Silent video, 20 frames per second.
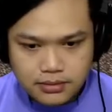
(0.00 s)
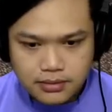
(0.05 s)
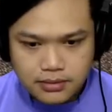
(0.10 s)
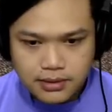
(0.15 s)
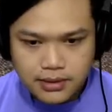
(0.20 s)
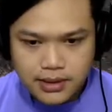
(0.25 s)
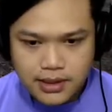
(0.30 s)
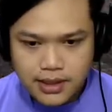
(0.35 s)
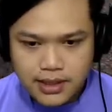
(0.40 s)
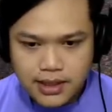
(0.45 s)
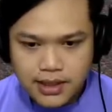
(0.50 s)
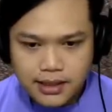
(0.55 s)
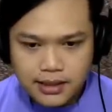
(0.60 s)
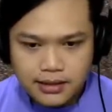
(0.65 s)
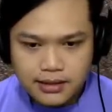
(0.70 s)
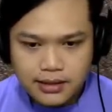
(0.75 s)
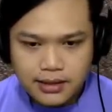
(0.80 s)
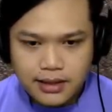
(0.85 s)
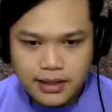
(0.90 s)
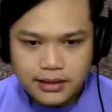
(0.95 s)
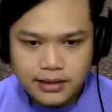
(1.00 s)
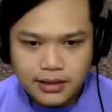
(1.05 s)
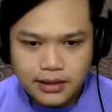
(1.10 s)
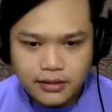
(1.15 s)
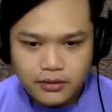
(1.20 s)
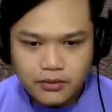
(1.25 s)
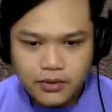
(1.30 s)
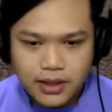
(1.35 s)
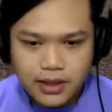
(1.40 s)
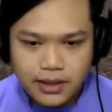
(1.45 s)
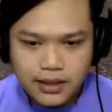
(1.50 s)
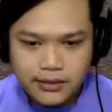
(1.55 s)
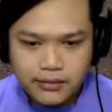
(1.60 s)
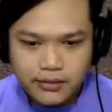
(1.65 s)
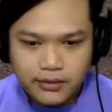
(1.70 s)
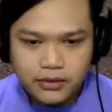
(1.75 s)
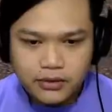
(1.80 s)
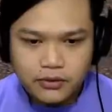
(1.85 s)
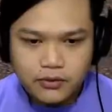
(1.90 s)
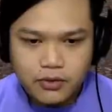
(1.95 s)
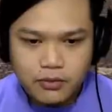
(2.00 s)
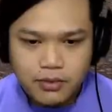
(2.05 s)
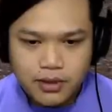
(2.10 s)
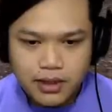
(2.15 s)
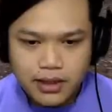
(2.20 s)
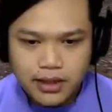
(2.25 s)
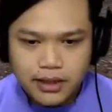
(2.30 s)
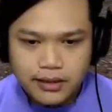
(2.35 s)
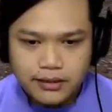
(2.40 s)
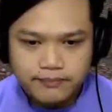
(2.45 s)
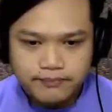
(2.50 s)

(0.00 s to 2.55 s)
Nah ini adalah truk gue yang waktu itu gue beli